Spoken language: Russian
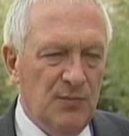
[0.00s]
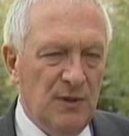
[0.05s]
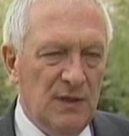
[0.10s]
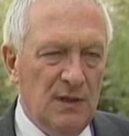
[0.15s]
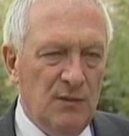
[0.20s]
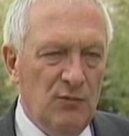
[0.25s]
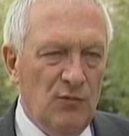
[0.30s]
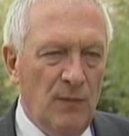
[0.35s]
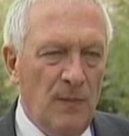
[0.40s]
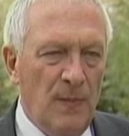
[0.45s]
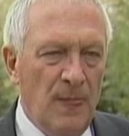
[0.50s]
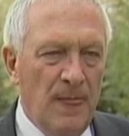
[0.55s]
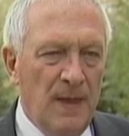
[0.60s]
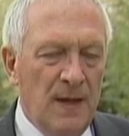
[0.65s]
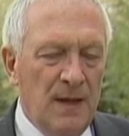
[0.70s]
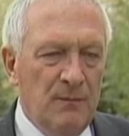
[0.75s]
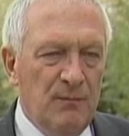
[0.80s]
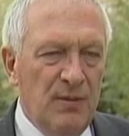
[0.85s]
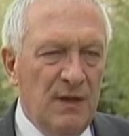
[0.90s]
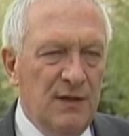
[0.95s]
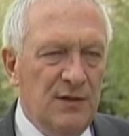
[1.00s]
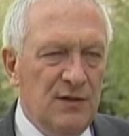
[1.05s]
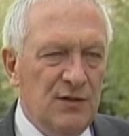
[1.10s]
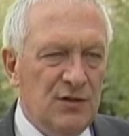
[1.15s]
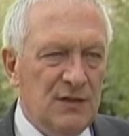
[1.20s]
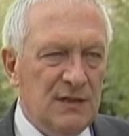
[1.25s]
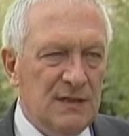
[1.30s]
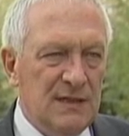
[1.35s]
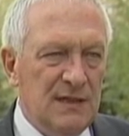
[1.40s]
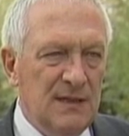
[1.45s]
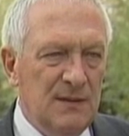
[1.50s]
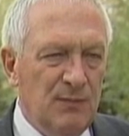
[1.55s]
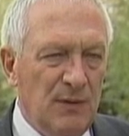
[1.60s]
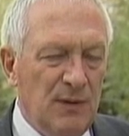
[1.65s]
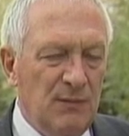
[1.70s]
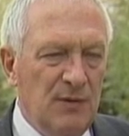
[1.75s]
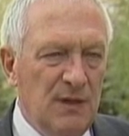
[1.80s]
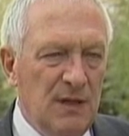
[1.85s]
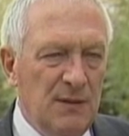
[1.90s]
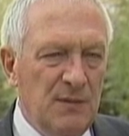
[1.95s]
Поэтому политические
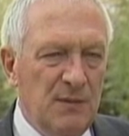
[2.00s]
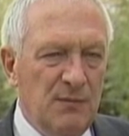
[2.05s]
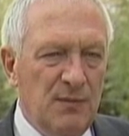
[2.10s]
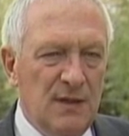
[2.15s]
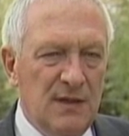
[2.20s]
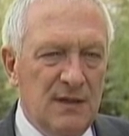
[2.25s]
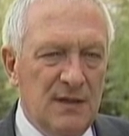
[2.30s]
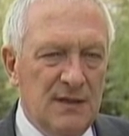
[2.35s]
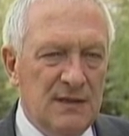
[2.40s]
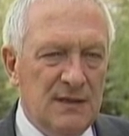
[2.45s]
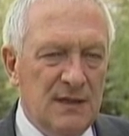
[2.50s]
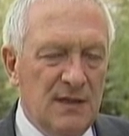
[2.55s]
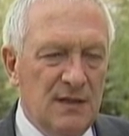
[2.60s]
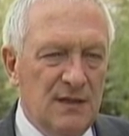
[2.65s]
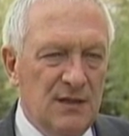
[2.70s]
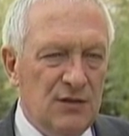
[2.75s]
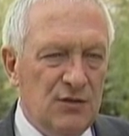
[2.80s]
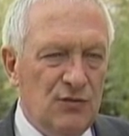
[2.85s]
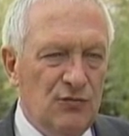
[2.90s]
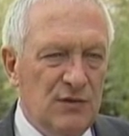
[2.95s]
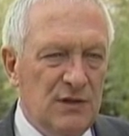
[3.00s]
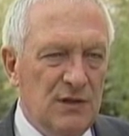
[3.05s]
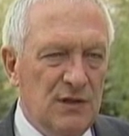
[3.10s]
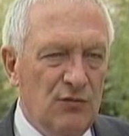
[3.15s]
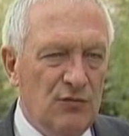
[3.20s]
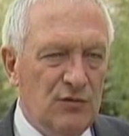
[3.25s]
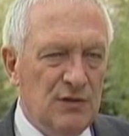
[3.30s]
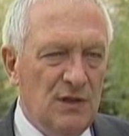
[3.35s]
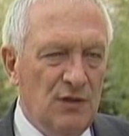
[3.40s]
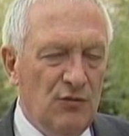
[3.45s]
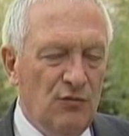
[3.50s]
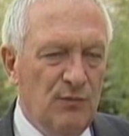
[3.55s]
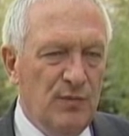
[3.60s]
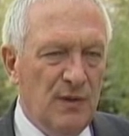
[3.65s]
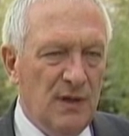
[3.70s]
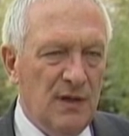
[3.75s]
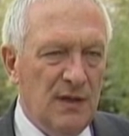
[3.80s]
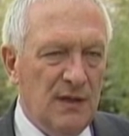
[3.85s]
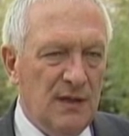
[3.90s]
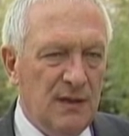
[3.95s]
проблемы, политические дискуссии нужно
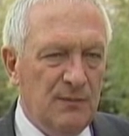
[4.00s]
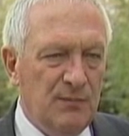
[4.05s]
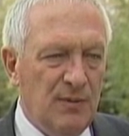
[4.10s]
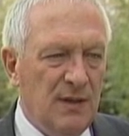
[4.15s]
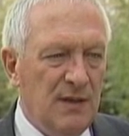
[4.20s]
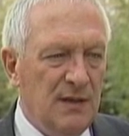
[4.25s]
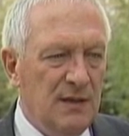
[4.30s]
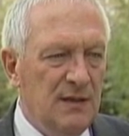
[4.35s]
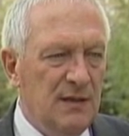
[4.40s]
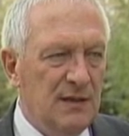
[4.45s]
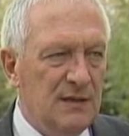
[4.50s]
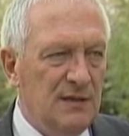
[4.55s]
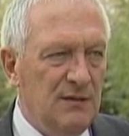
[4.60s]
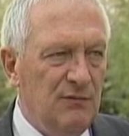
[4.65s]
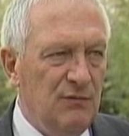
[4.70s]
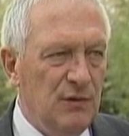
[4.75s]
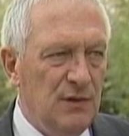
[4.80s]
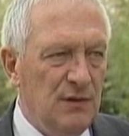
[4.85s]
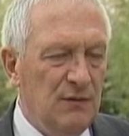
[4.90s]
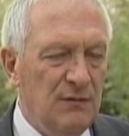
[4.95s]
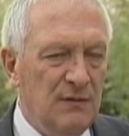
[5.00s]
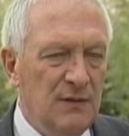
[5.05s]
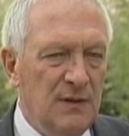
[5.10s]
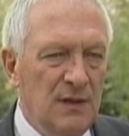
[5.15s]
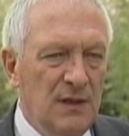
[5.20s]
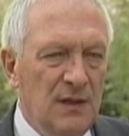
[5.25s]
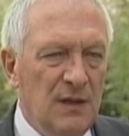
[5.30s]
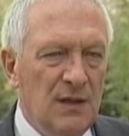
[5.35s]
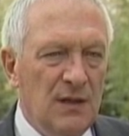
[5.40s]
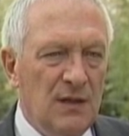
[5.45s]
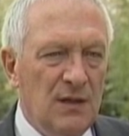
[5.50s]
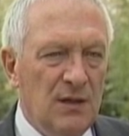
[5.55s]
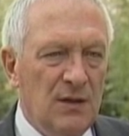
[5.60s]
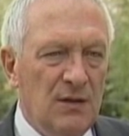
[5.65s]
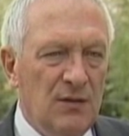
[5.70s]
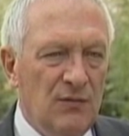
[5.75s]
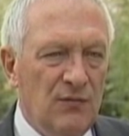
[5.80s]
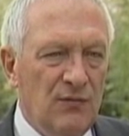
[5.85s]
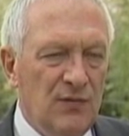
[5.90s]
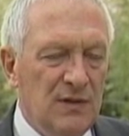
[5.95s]
убирать от проходных заводов
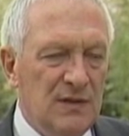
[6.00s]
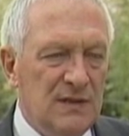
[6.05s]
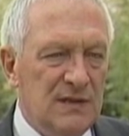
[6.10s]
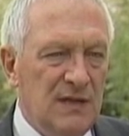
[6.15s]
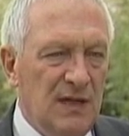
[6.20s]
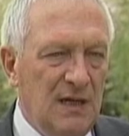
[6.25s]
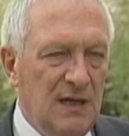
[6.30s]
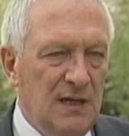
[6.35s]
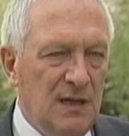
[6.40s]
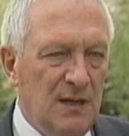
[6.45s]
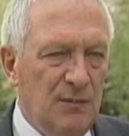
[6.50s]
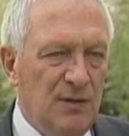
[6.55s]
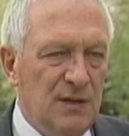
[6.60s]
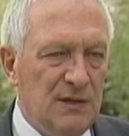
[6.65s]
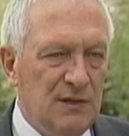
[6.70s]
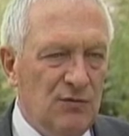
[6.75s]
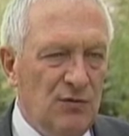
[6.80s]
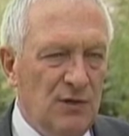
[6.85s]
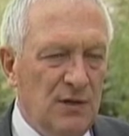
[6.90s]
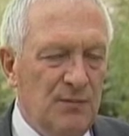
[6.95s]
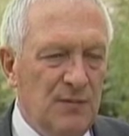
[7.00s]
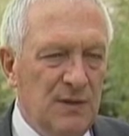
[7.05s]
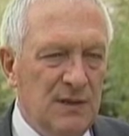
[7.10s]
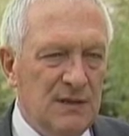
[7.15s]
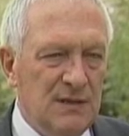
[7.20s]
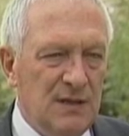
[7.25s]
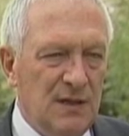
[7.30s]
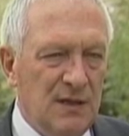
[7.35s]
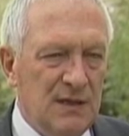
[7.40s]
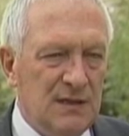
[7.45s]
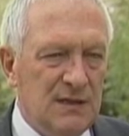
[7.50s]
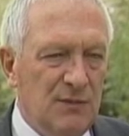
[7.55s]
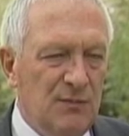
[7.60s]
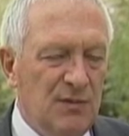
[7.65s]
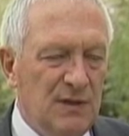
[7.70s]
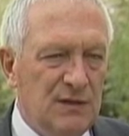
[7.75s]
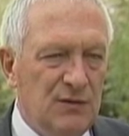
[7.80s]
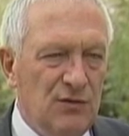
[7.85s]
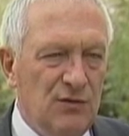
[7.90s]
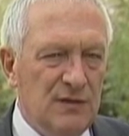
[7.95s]
э, в здание областной администрации,
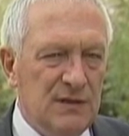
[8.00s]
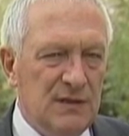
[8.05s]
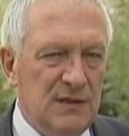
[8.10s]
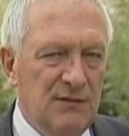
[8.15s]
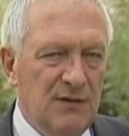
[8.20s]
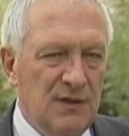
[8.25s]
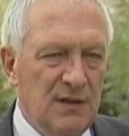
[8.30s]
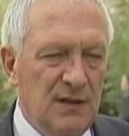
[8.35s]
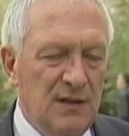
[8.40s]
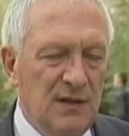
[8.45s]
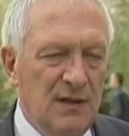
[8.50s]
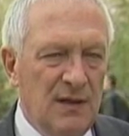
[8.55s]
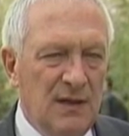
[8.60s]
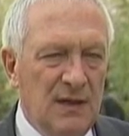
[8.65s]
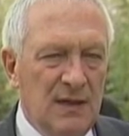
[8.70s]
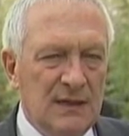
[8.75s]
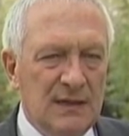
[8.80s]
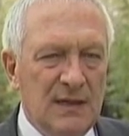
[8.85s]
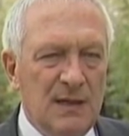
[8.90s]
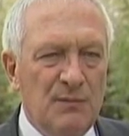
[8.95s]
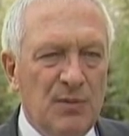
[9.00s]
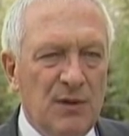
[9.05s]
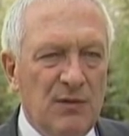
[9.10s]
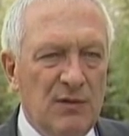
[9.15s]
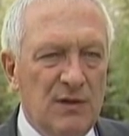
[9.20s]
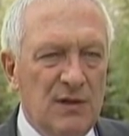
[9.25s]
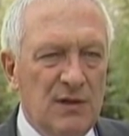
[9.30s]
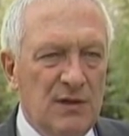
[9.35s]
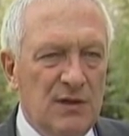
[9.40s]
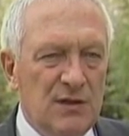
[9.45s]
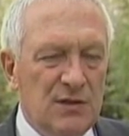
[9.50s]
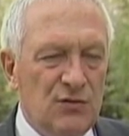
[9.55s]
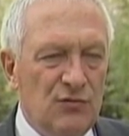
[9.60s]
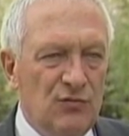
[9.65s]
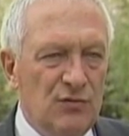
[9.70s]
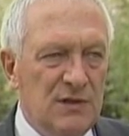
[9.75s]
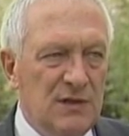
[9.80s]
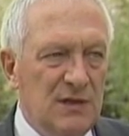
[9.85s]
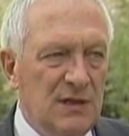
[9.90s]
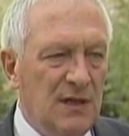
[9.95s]
областного совета, там проводить
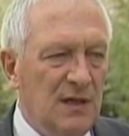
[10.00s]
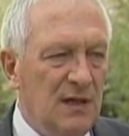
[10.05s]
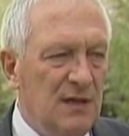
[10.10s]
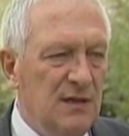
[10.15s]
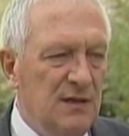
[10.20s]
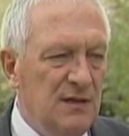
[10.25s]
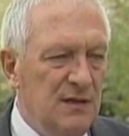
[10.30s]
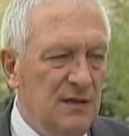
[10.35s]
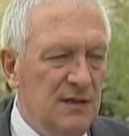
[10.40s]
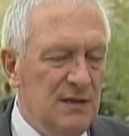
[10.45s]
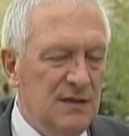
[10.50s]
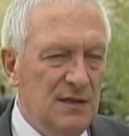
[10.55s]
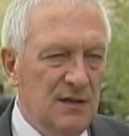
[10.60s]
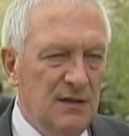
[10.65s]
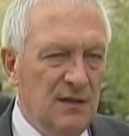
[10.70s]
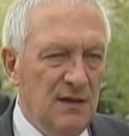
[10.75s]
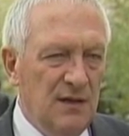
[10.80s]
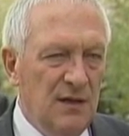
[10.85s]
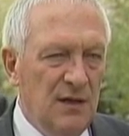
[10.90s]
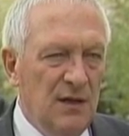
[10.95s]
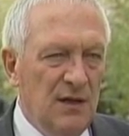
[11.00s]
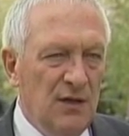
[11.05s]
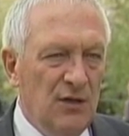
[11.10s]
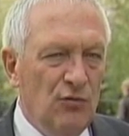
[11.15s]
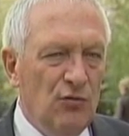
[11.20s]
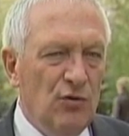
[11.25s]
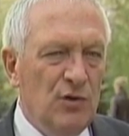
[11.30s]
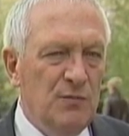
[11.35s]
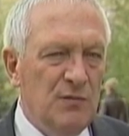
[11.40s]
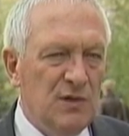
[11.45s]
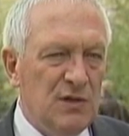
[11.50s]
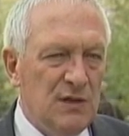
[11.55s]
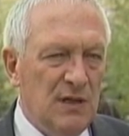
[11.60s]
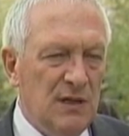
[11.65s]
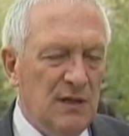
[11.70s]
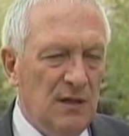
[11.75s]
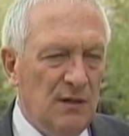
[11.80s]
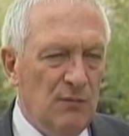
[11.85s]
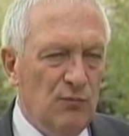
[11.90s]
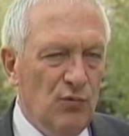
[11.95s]
дискуссии, находить истины, но не
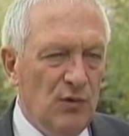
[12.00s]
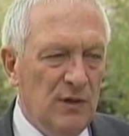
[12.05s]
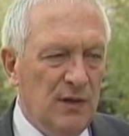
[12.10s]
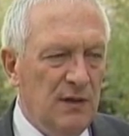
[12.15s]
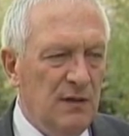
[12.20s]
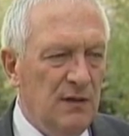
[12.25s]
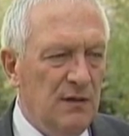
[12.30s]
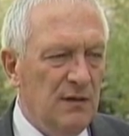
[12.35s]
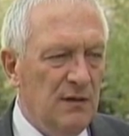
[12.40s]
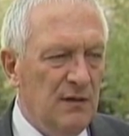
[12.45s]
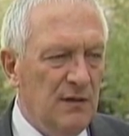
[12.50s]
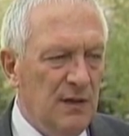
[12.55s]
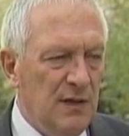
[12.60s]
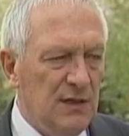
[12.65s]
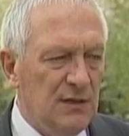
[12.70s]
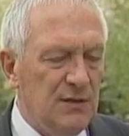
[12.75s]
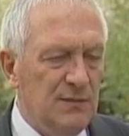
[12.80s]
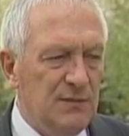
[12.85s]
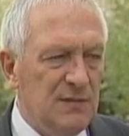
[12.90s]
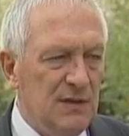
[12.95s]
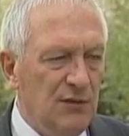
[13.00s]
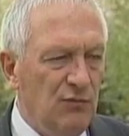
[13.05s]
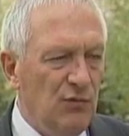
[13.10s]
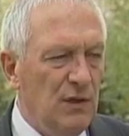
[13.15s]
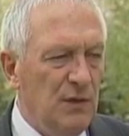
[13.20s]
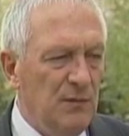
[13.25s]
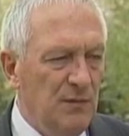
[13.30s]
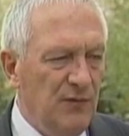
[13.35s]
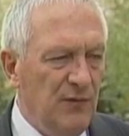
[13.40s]
мешать работать нашим заводам и